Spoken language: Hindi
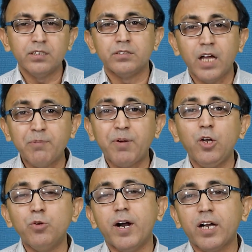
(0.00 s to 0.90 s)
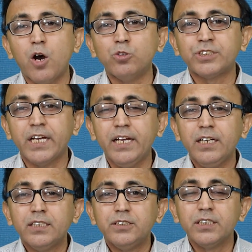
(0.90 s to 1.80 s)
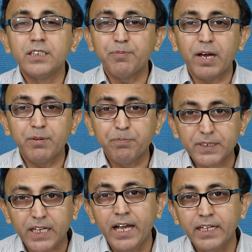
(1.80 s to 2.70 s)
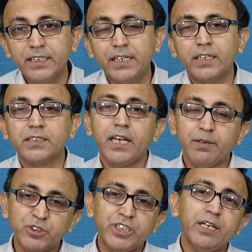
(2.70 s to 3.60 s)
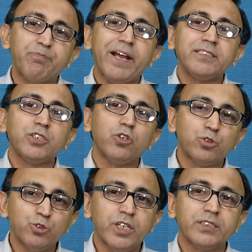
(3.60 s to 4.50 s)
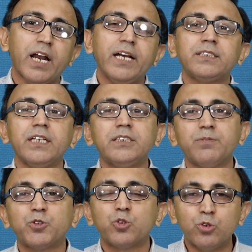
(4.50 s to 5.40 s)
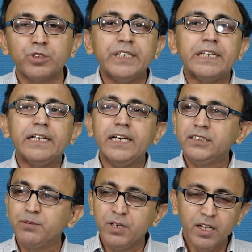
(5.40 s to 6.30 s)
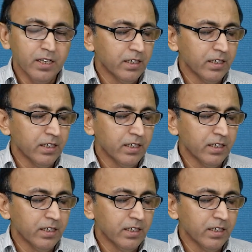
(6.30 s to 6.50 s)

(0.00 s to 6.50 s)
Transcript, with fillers: नामालूम अकाउंट्स हैं जिनके बारे में बताया नहीं गया ज़ाहिर अब स्टेट बैंक से और दूसरे ज़राए से जब स्क्रूटनी की गई जब